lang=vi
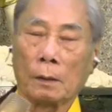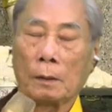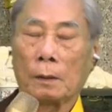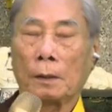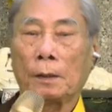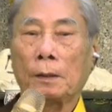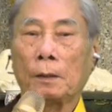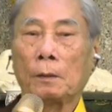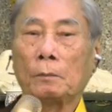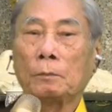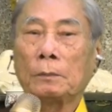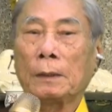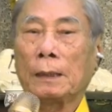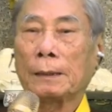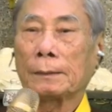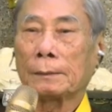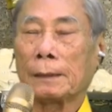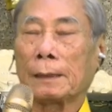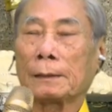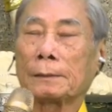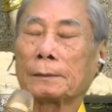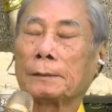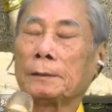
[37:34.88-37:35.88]
Đấy, đúng là
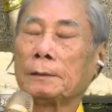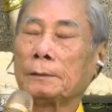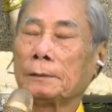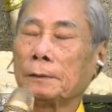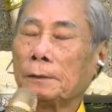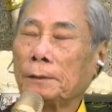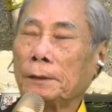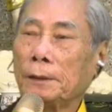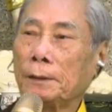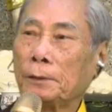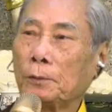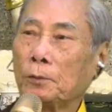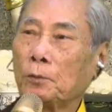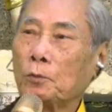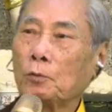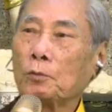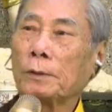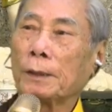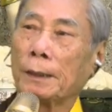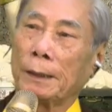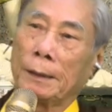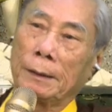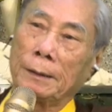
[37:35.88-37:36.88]
người ta chưa có nghiên cứu
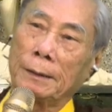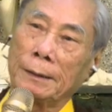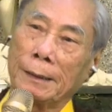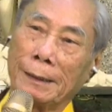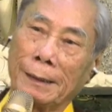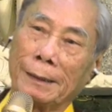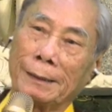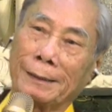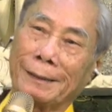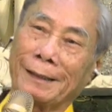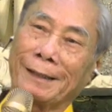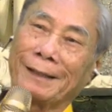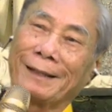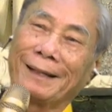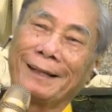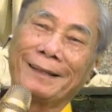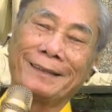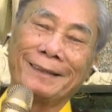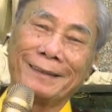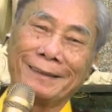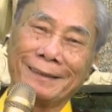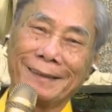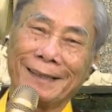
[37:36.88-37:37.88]
kỹ thì là người ta
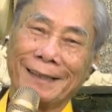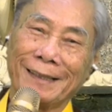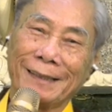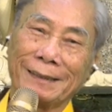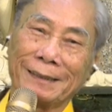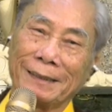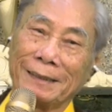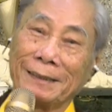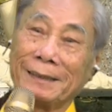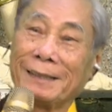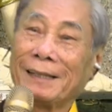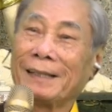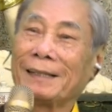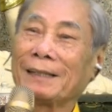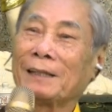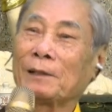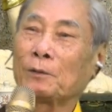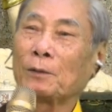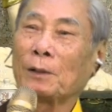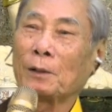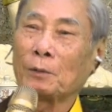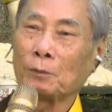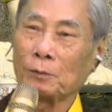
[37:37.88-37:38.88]
để thiền viện. Thiền viện
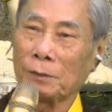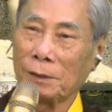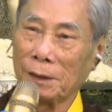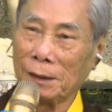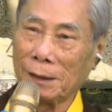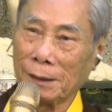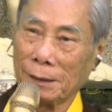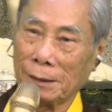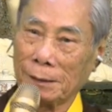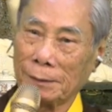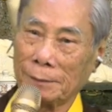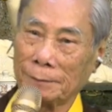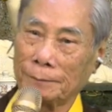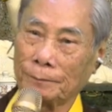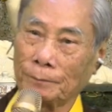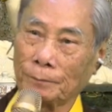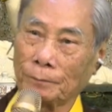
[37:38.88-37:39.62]
là của đầu tiên